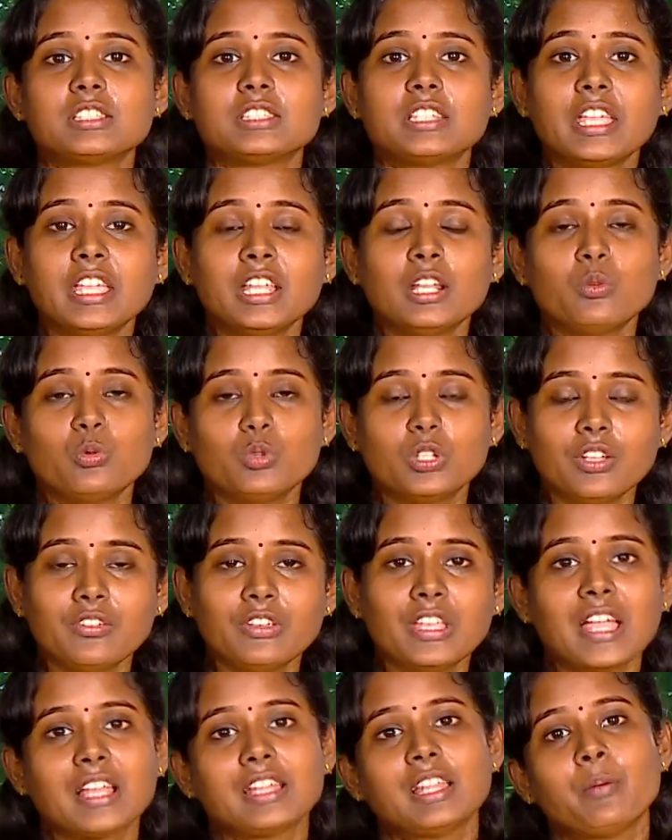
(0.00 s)
செய்கிற
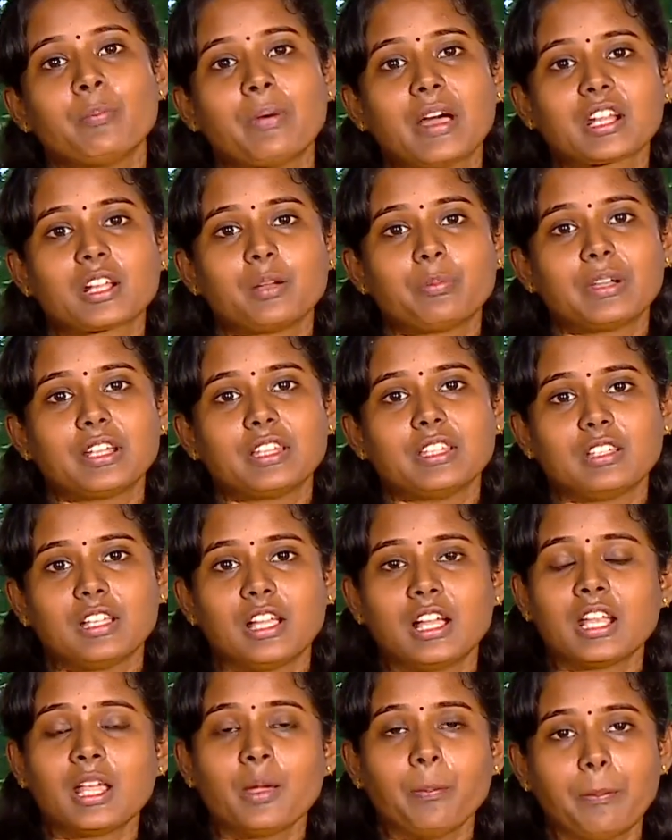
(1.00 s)
உதவியாக தான் பார்க்கப்படுது
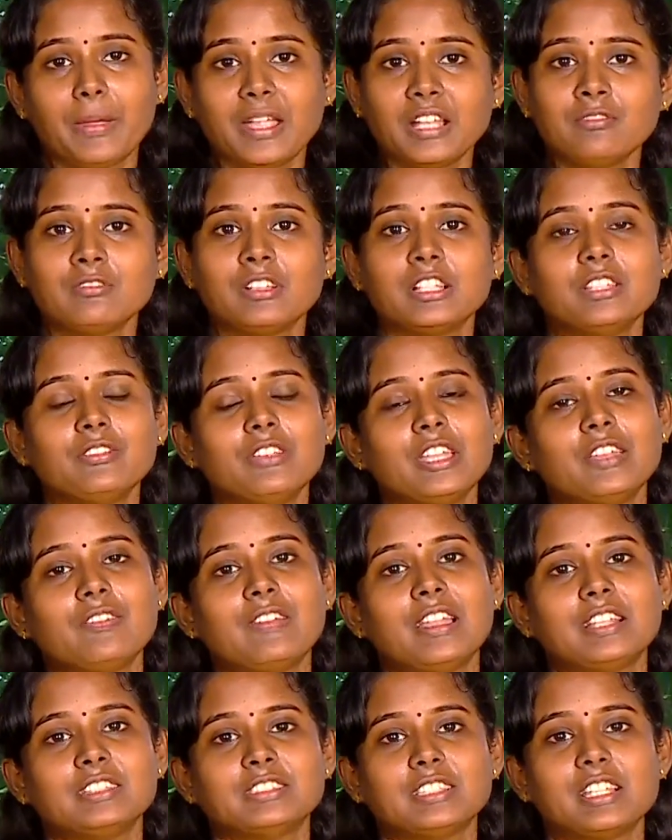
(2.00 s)
ஆனால் பெண் வந்து வீட்டு
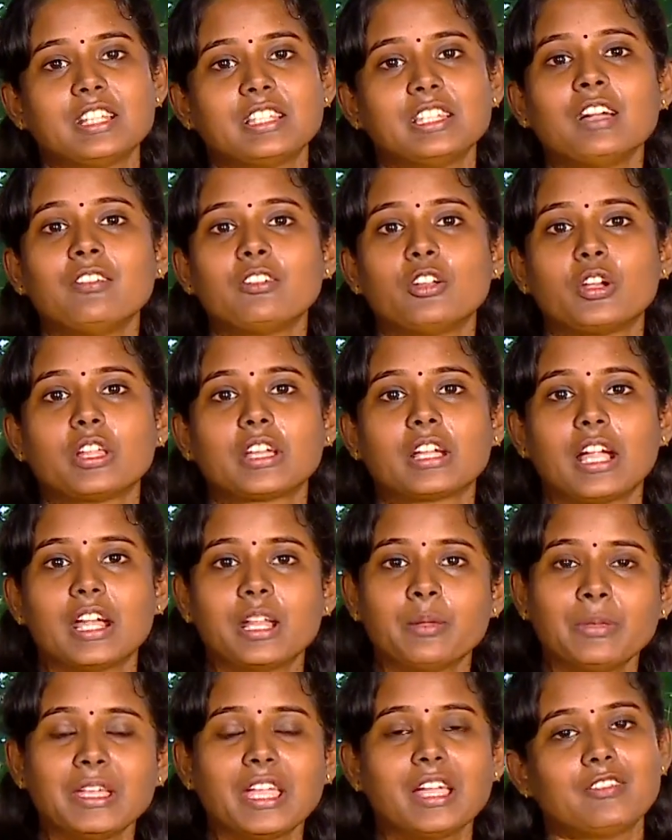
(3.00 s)
வேலை செய்கிறது அவளோட
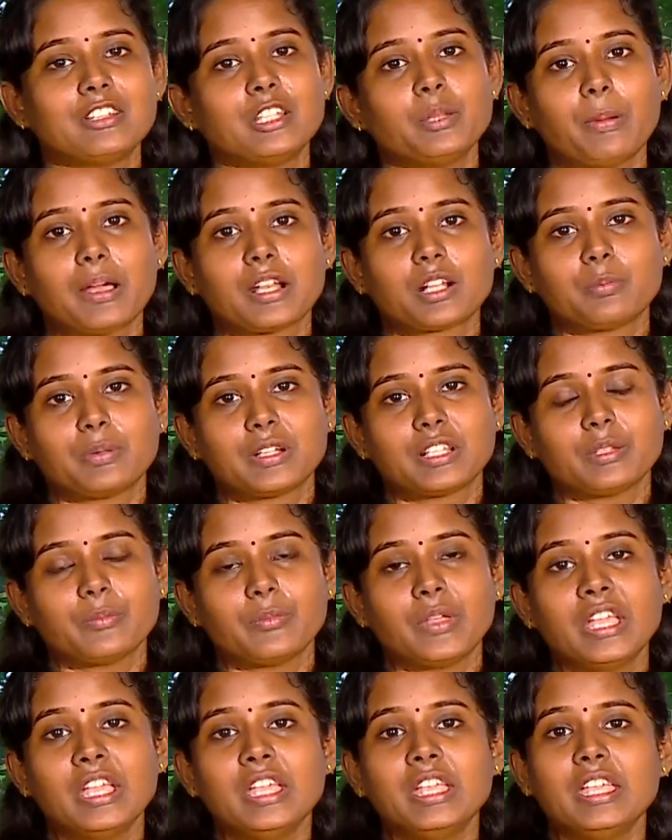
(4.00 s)
கடமையாக வந்து பார்க்கப்படுது
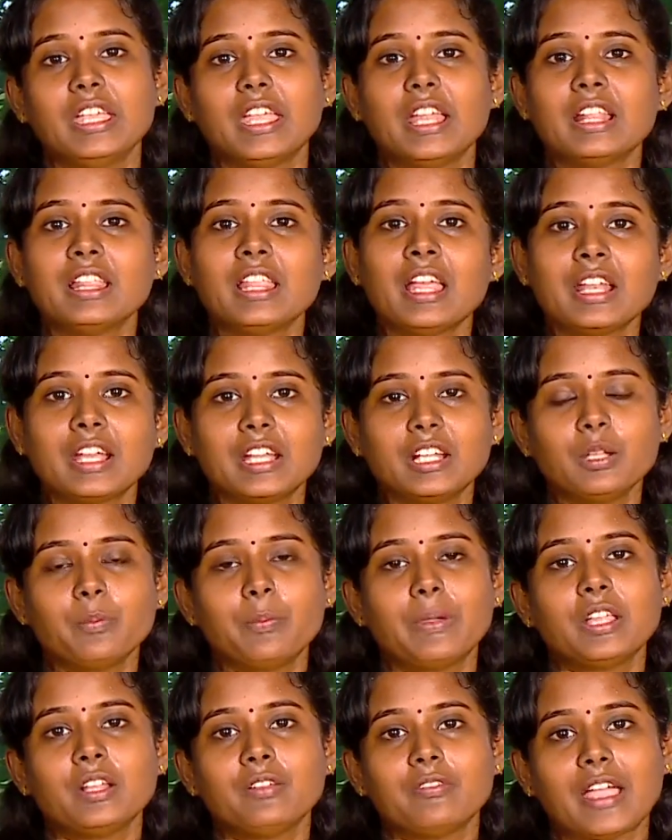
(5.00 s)
என்னதான் ரெண்டு
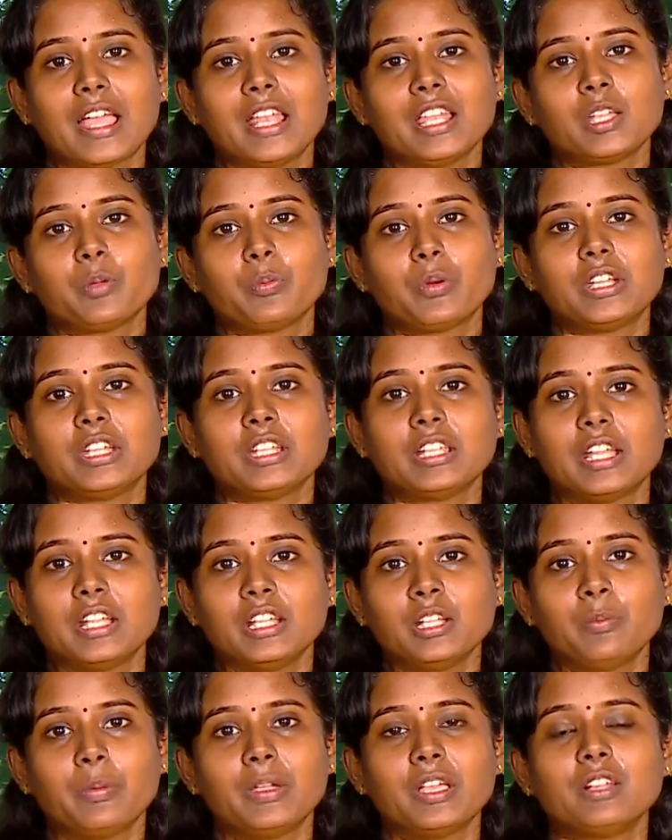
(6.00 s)
பேரும் வேலைக்கு போயிட்டு
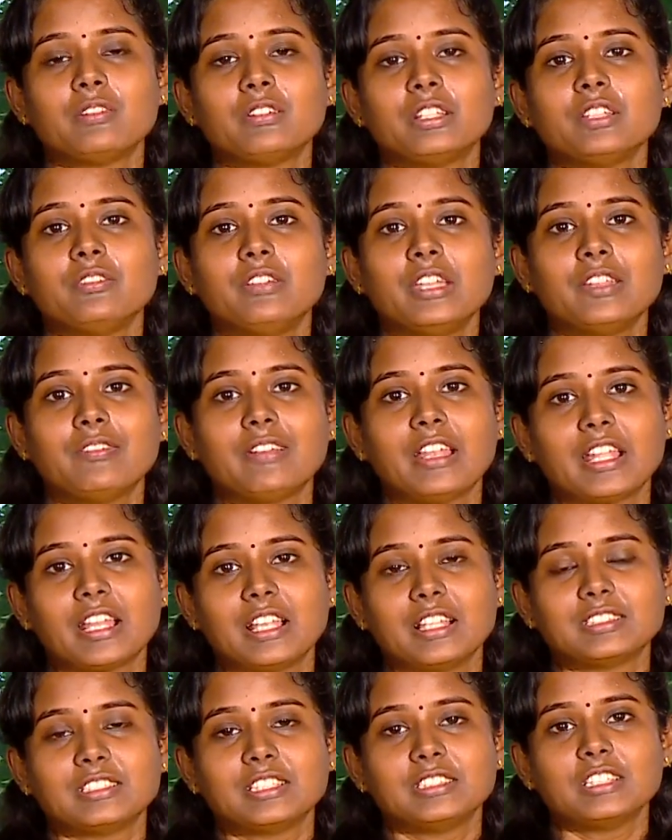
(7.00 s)
ரெண்டு பேரும் வந்து வீட்டு
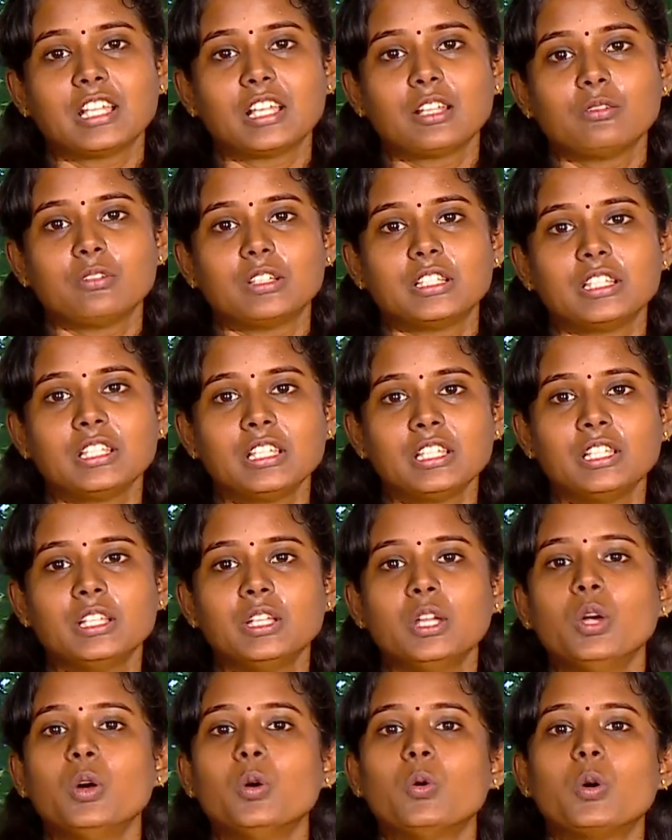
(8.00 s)
வேலைகளை செஞ்சாலும் வந்து
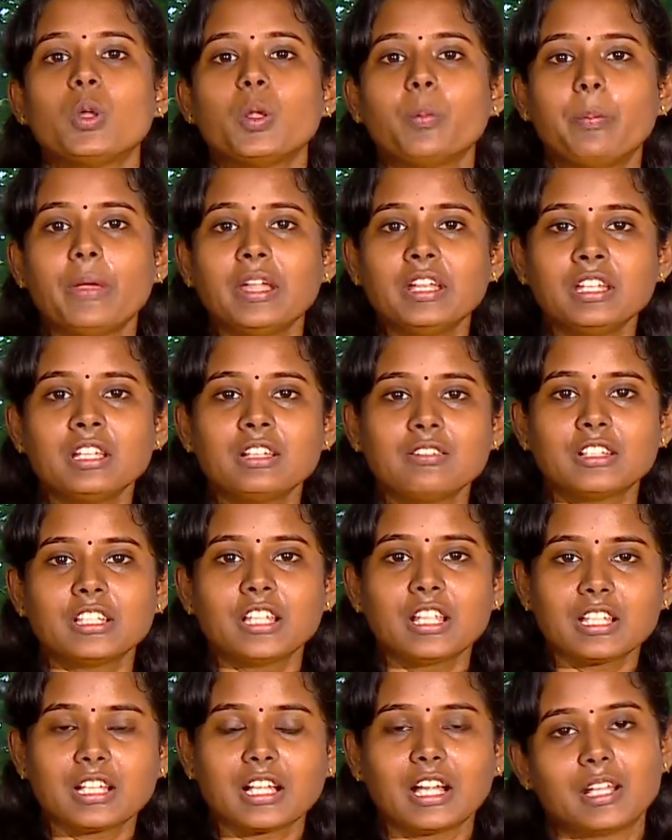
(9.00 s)
ஒரு பெண்ணுக்கு
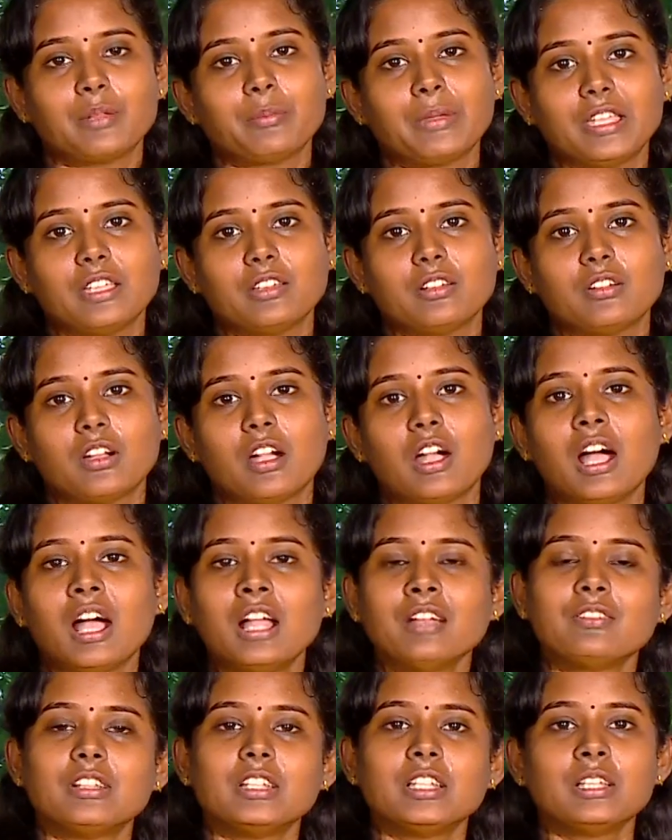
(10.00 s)
வந்து அது கடமை
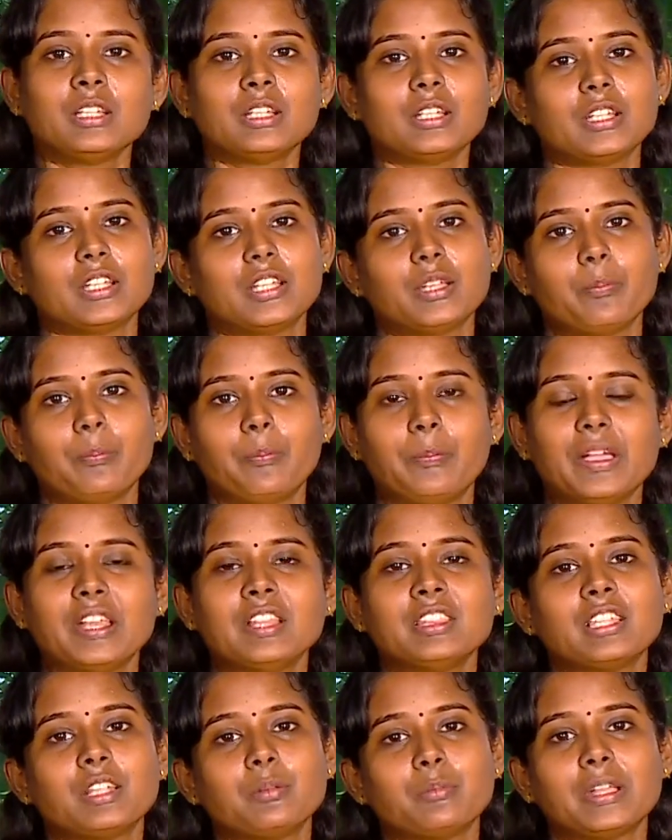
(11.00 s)
ஆண் வந்து
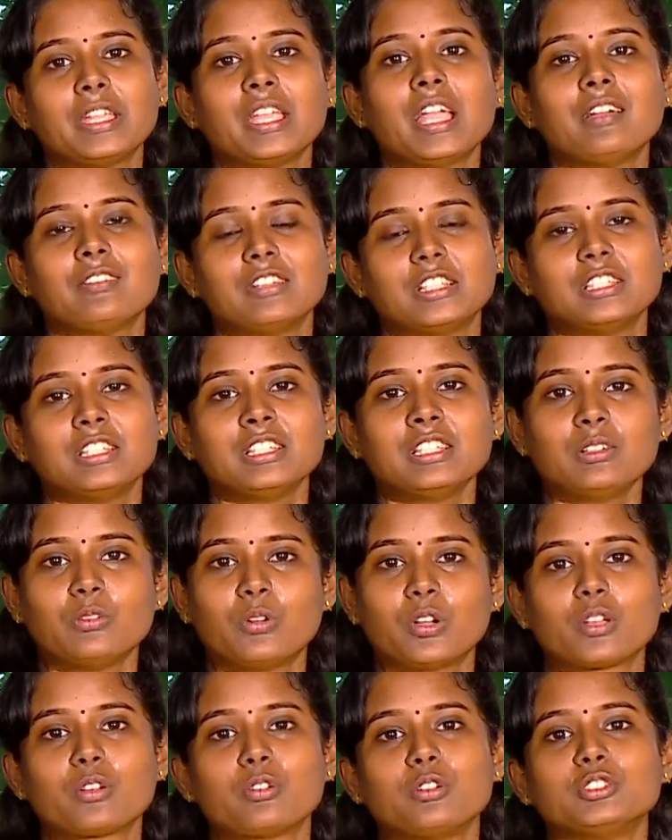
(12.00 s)
பெருந்தன்மையாக வந்து
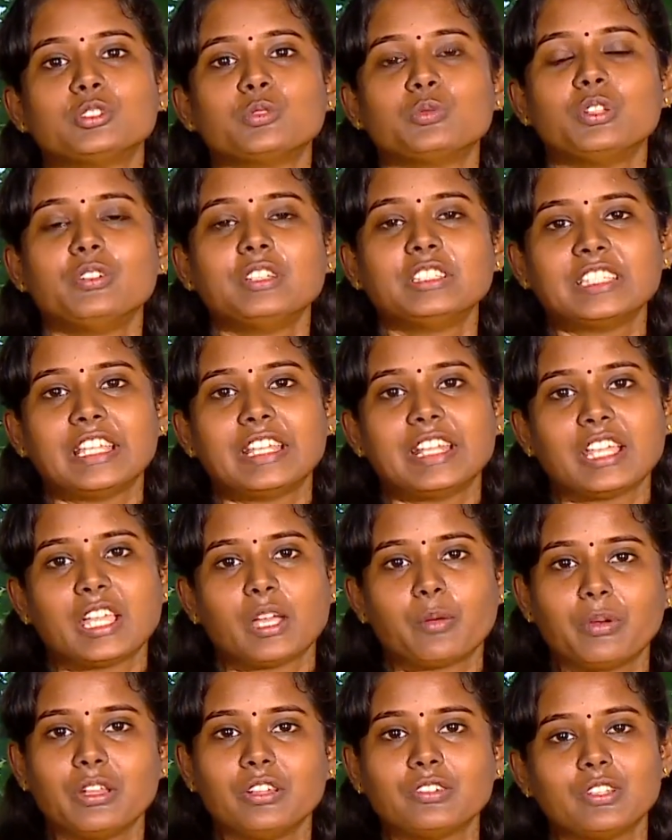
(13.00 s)
உனக்கு கொஞ்சம் உதவி
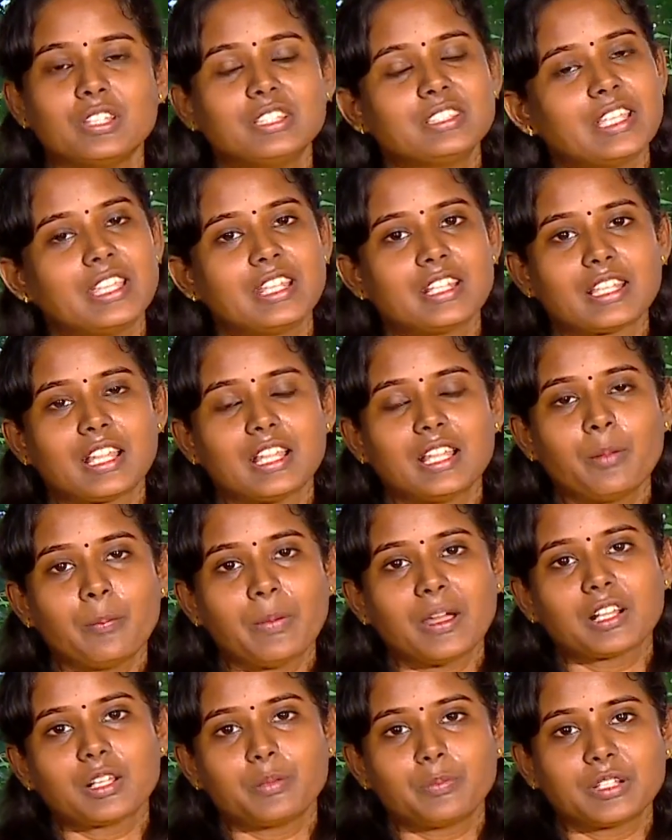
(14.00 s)
செய்கிறேன் அப்படின்னு சொல்லி செய்கிறதா
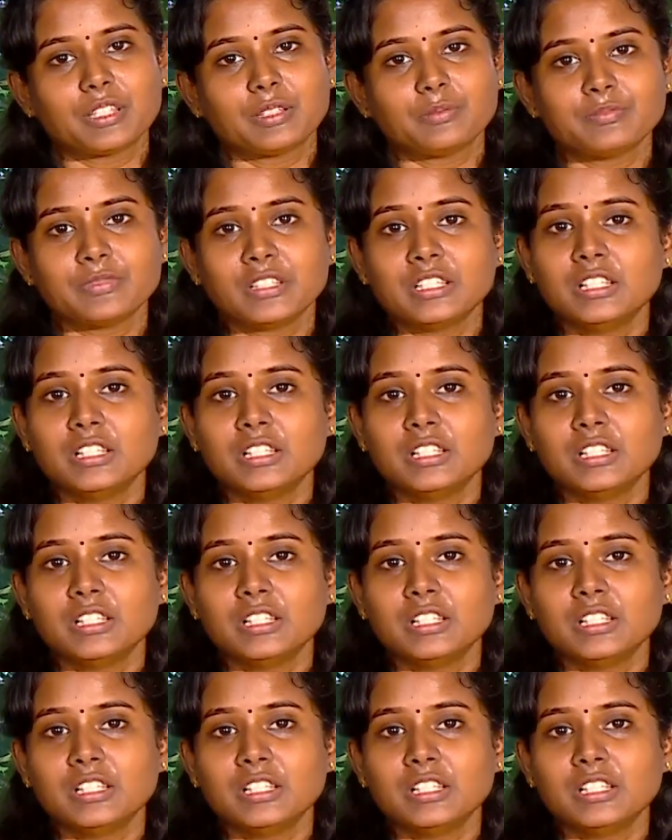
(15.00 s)
தான் பார்க்கப்படுது